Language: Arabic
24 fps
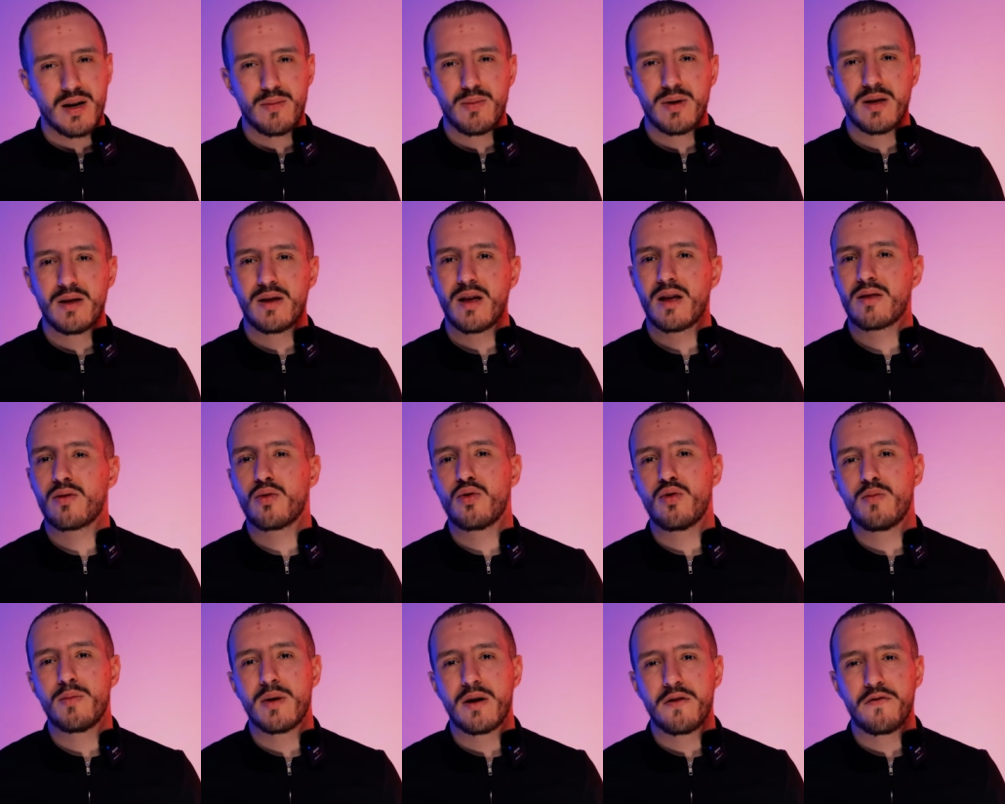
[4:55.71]
كامل انت
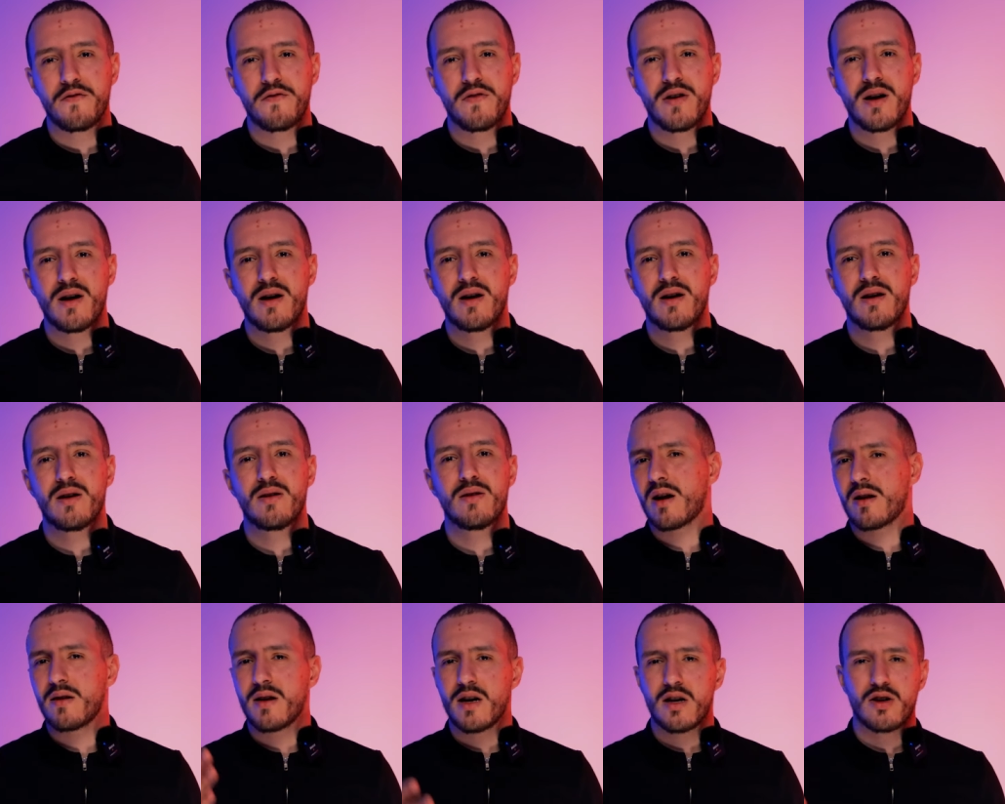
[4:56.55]
تكون
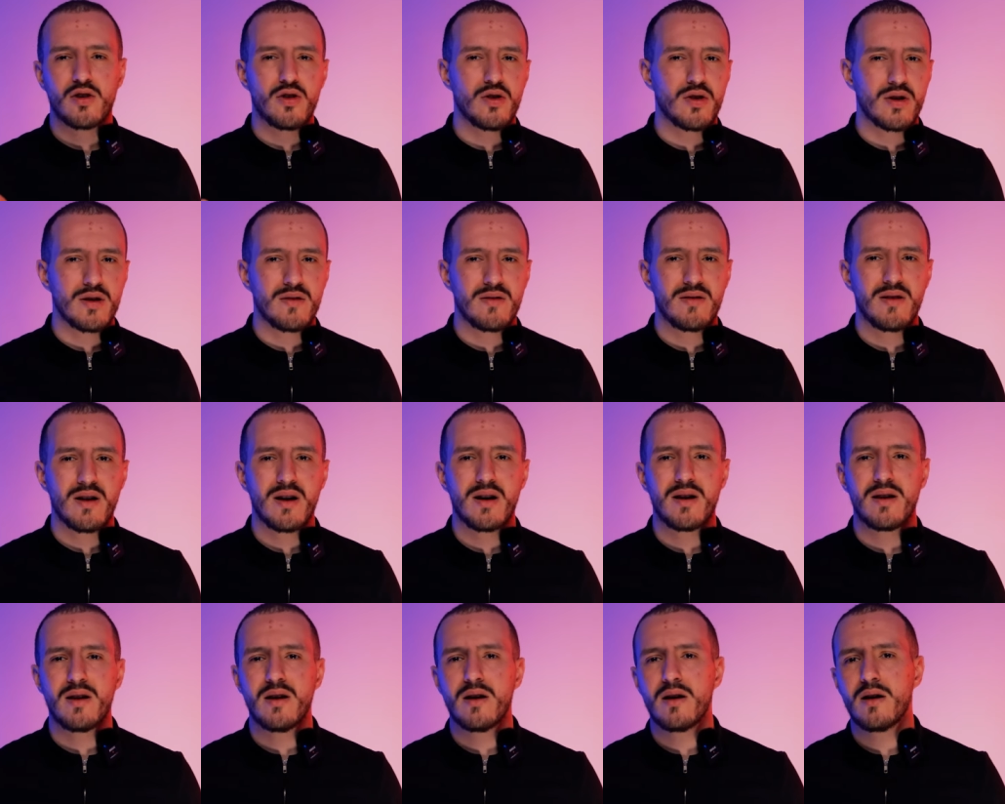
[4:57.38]
مرفاه ارناكور
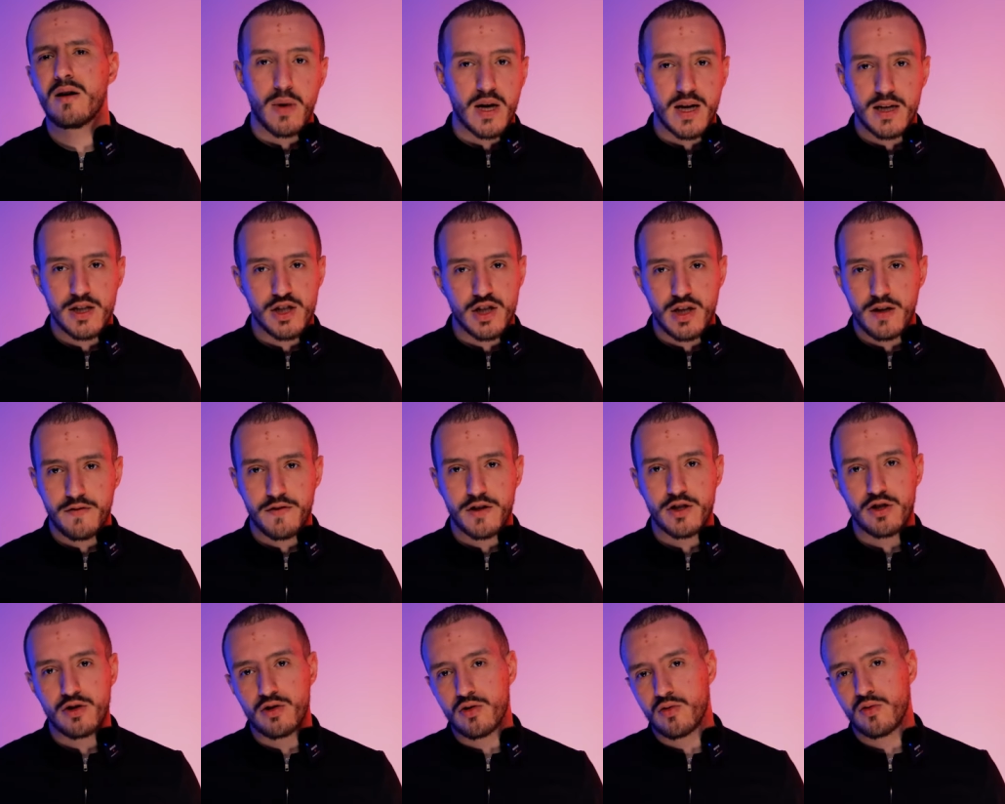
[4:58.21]
نتايا ما كاش
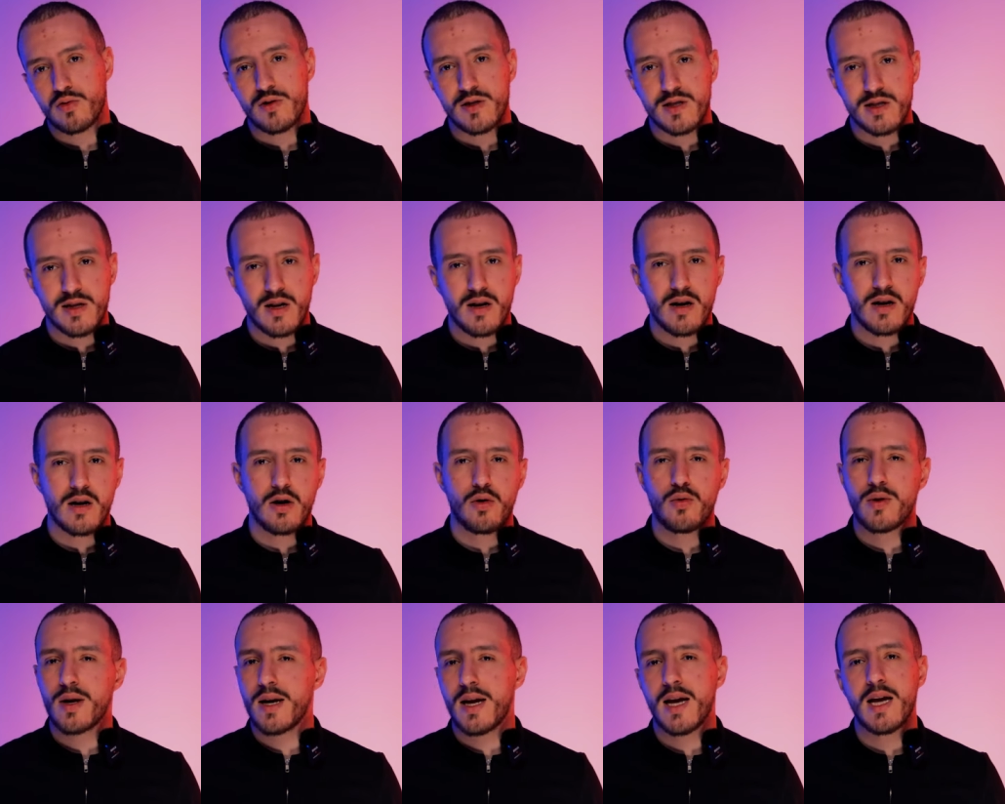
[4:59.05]
كيفاش تكون
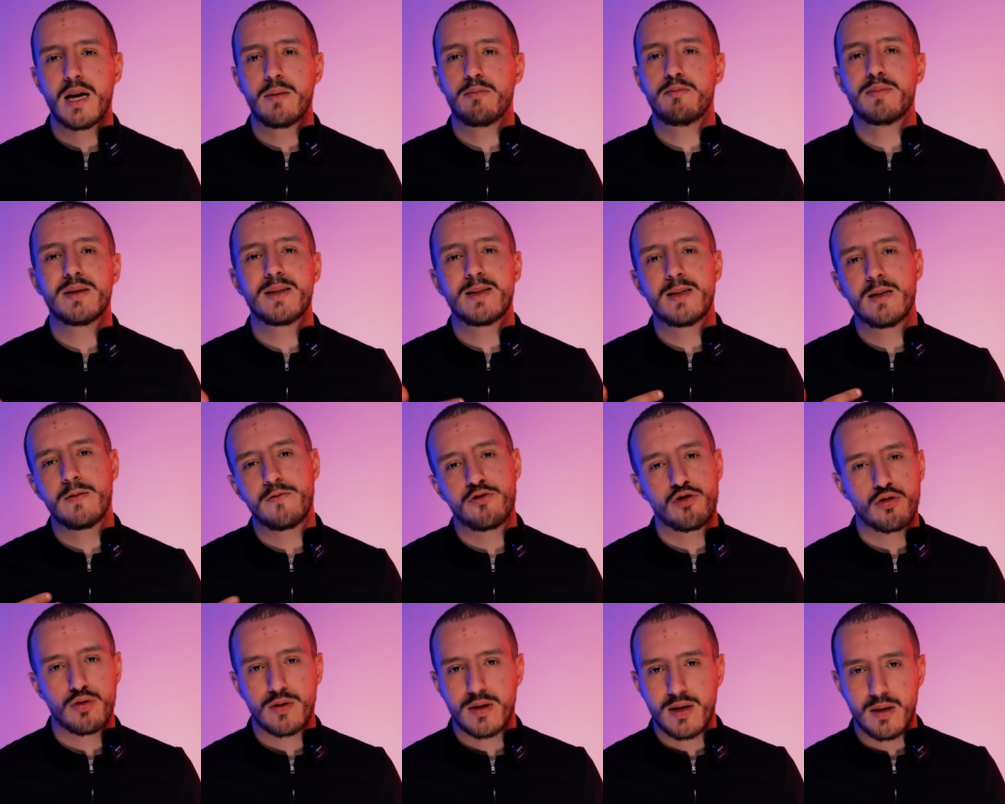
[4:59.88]
صاح وكان حيب
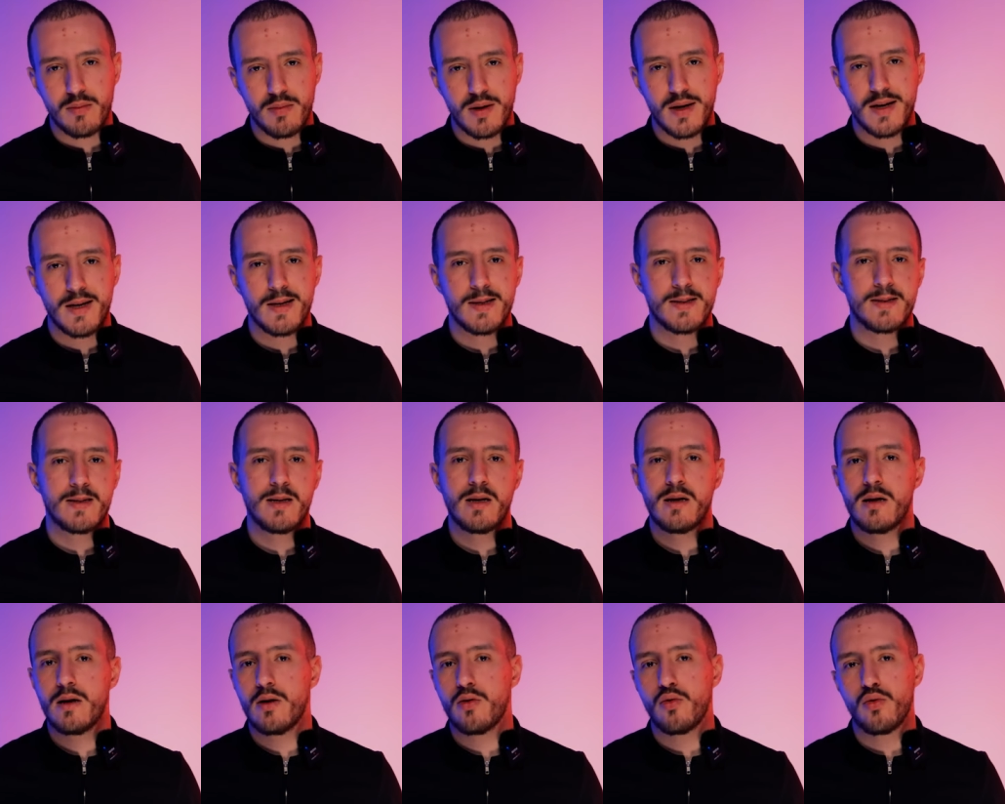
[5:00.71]
بالسيف شغل
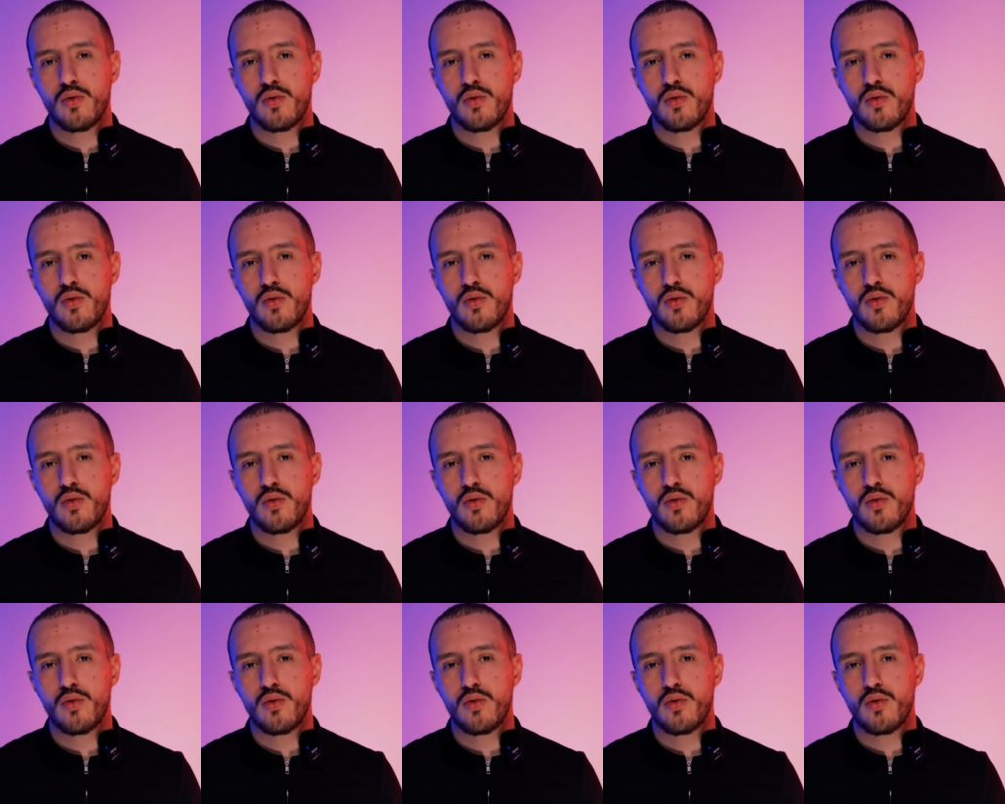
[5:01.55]
تيبريزيه